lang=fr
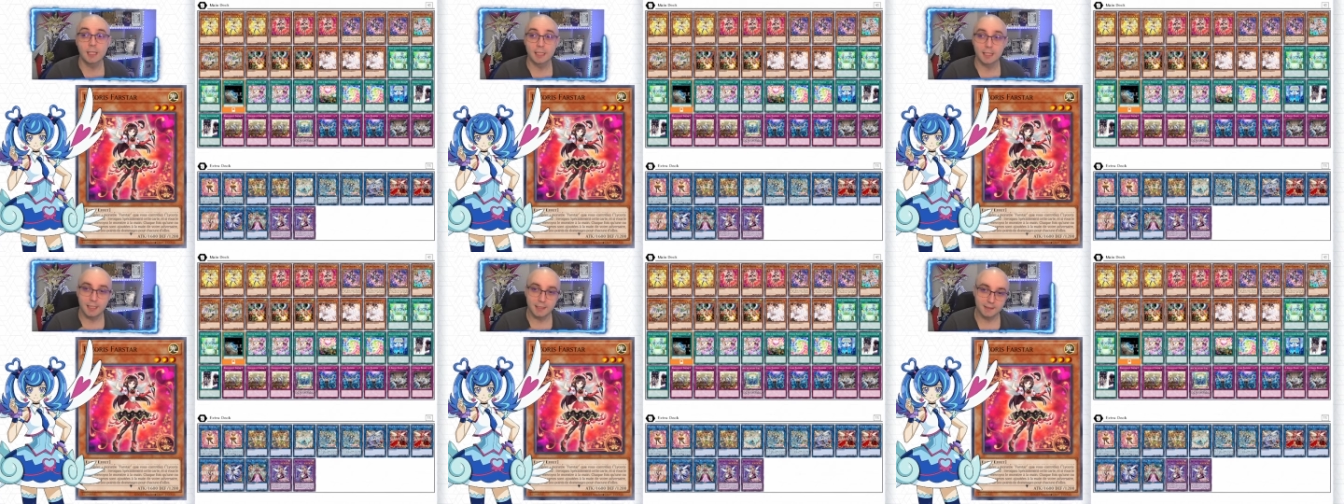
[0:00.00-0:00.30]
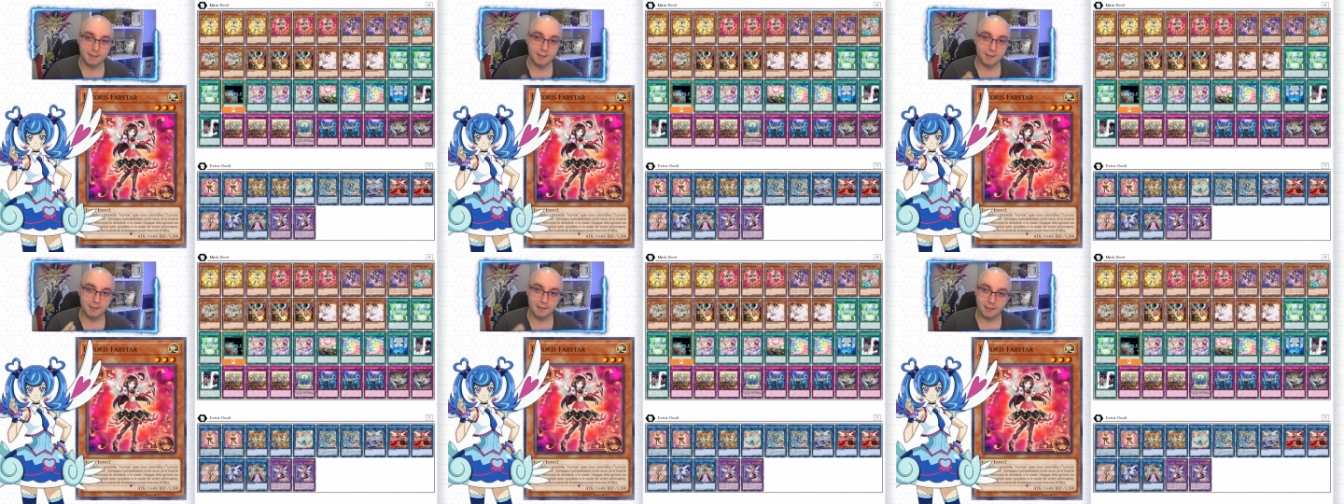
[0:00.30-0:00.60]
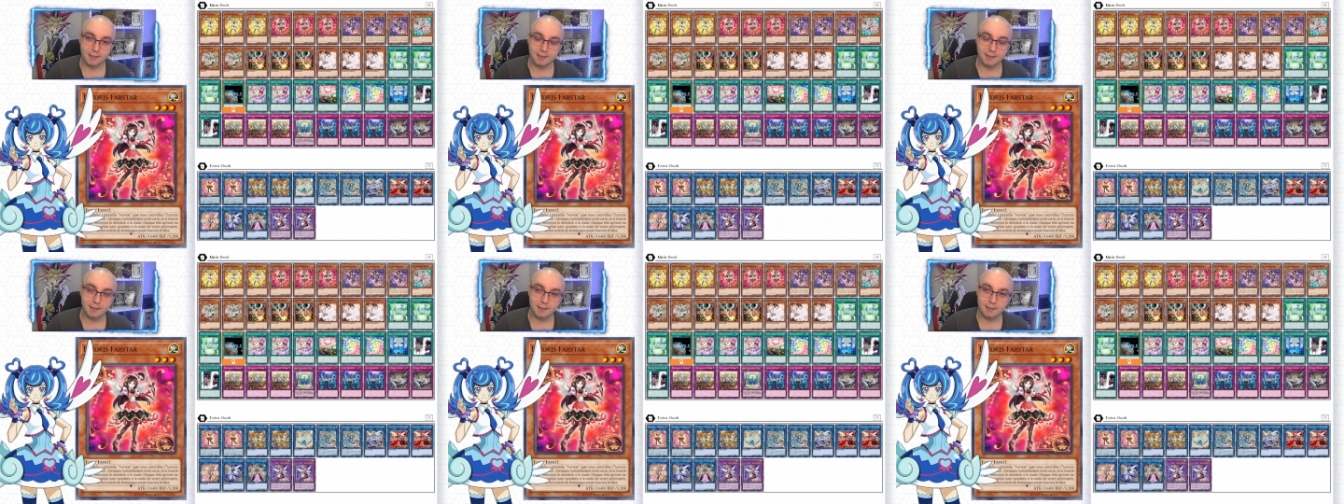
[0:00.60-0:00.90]
Et c'est
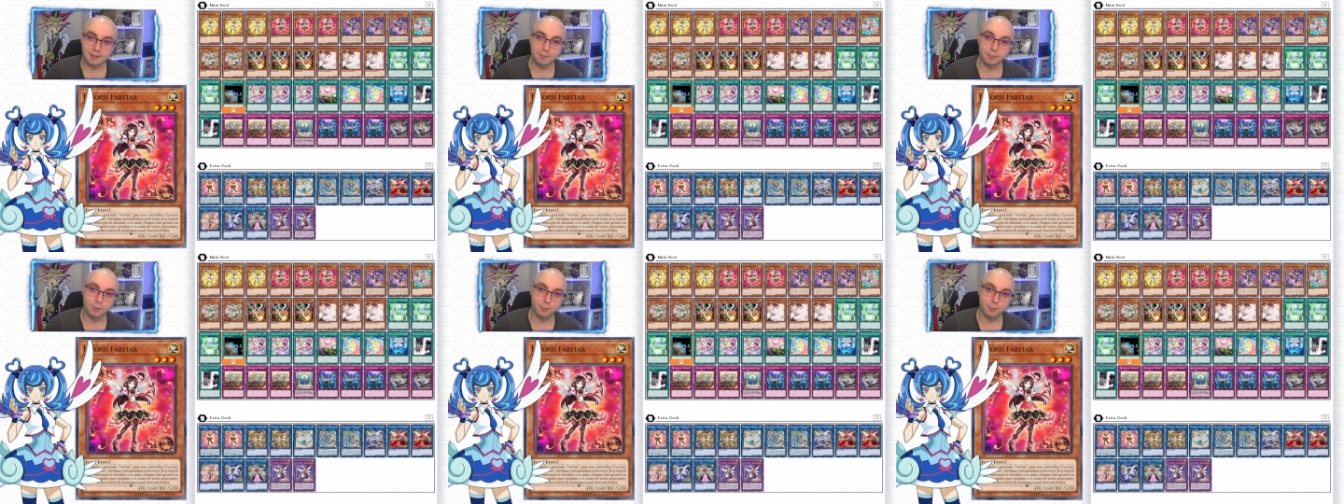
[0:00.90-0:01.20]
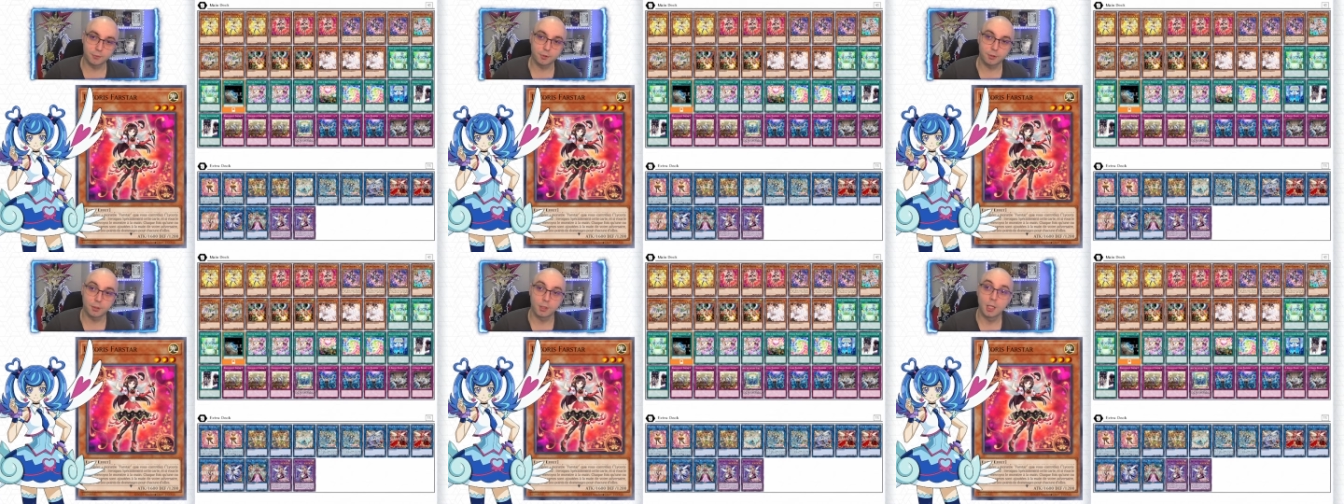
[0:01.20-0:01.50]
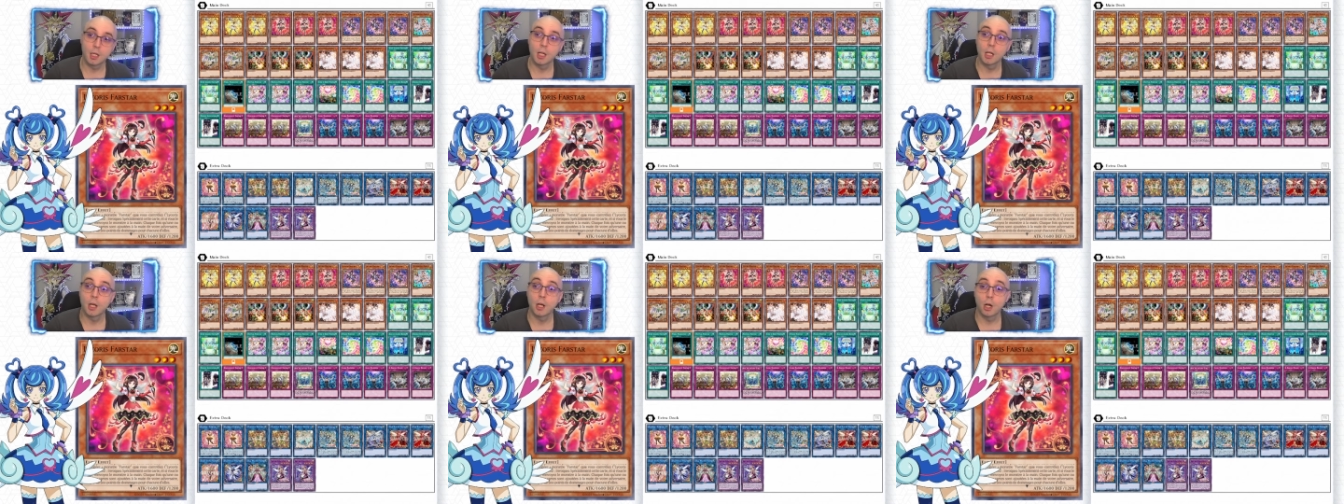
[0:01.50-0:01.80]
excessivement fort.
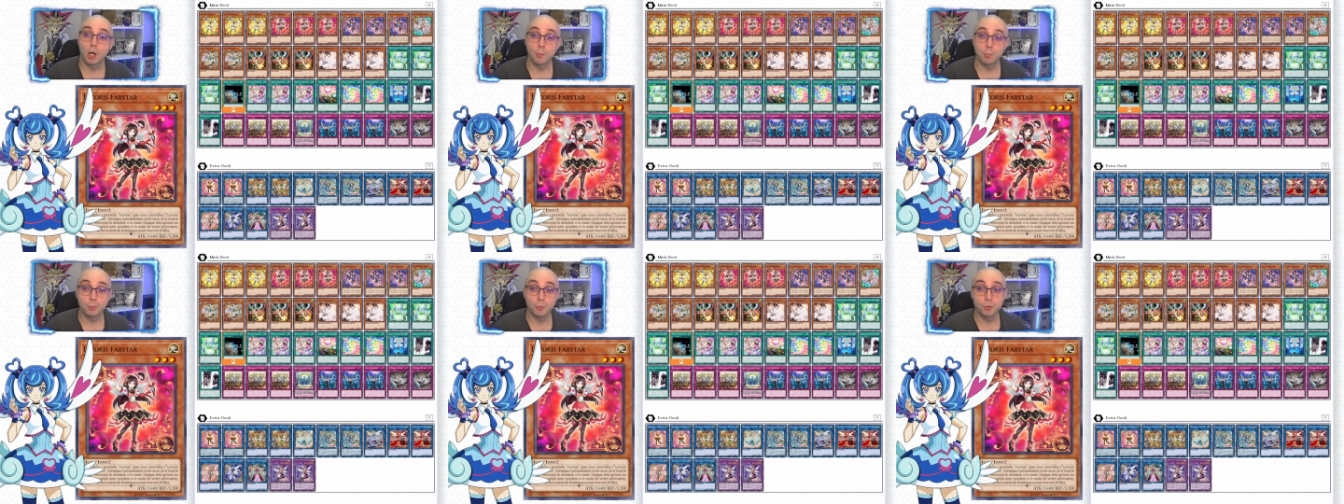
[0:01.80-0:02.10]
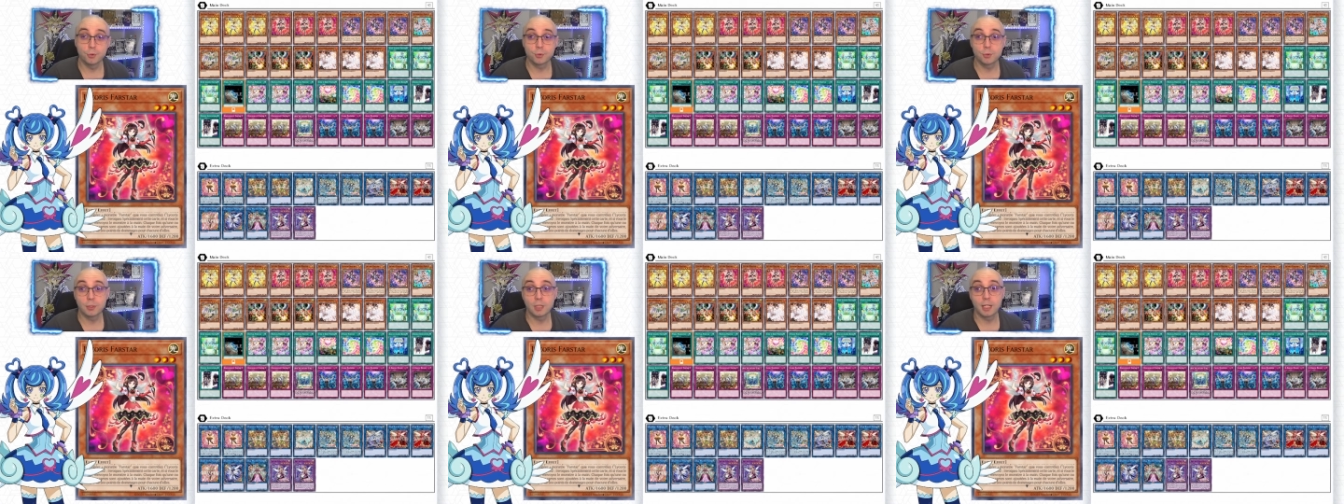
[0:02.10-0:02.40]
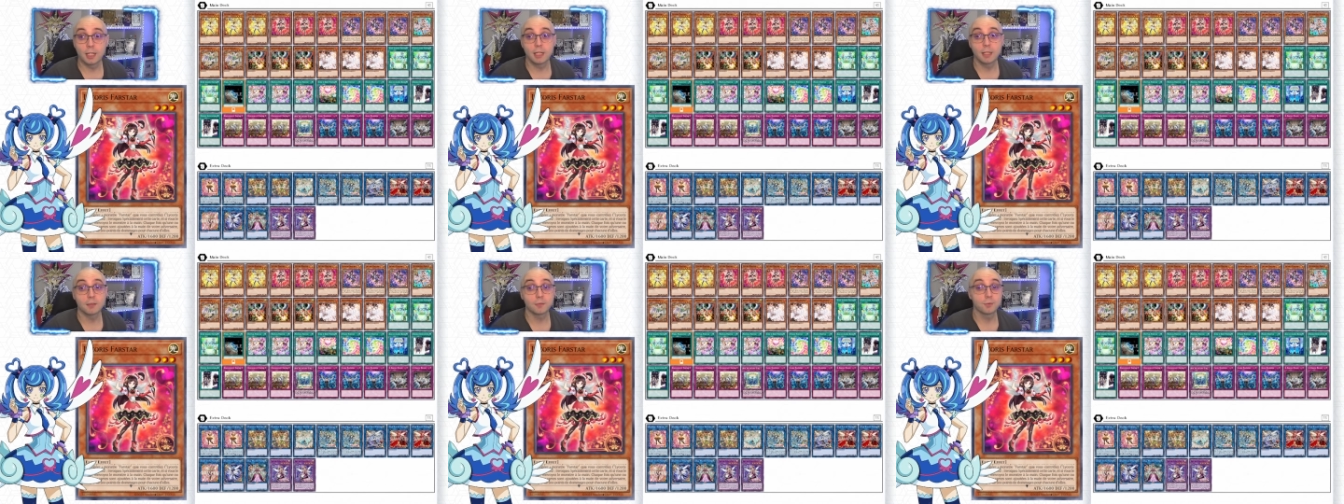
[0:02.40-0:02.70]
En plus, de
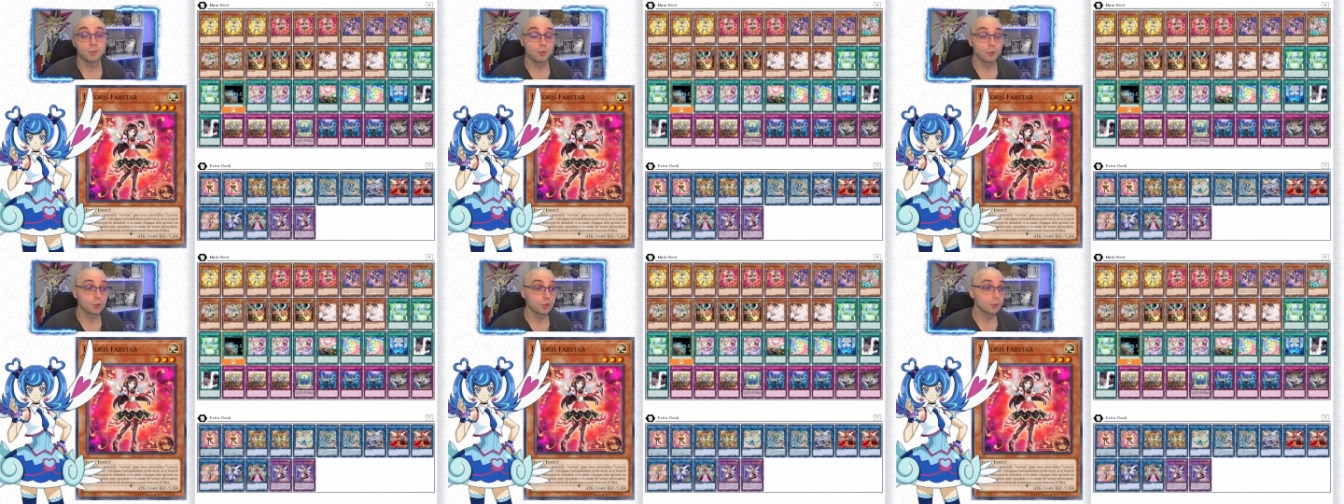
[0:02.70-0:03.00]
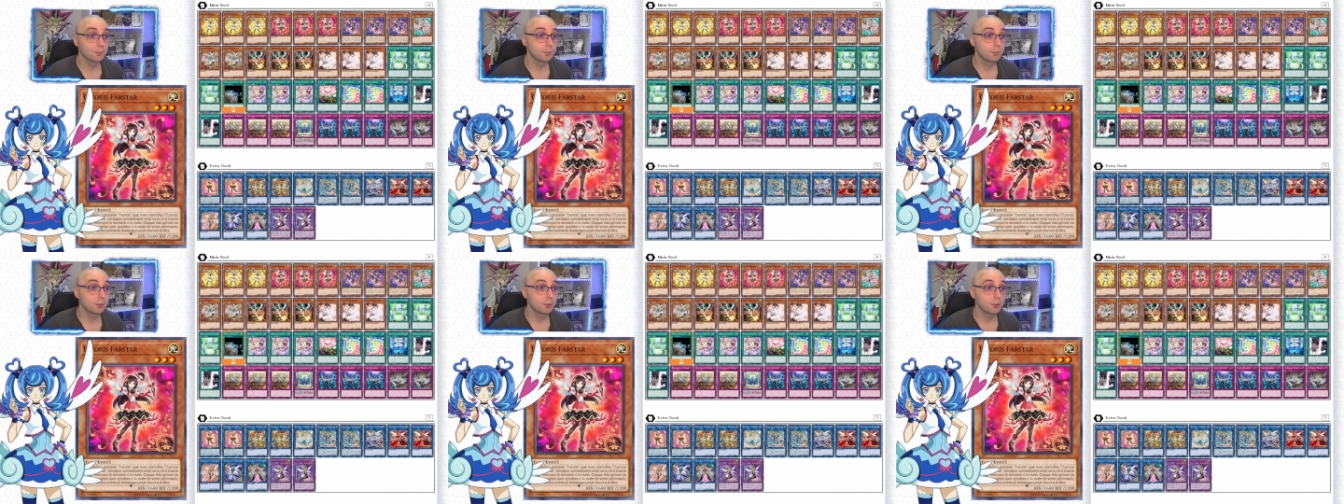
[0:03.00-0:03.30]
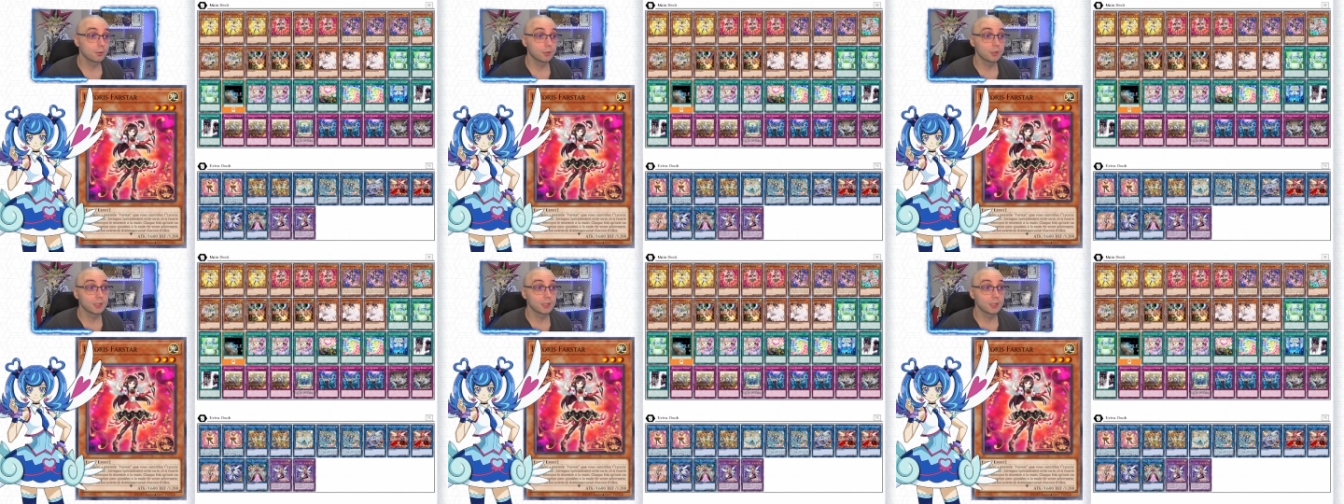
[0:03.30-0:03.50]
cela, franchement,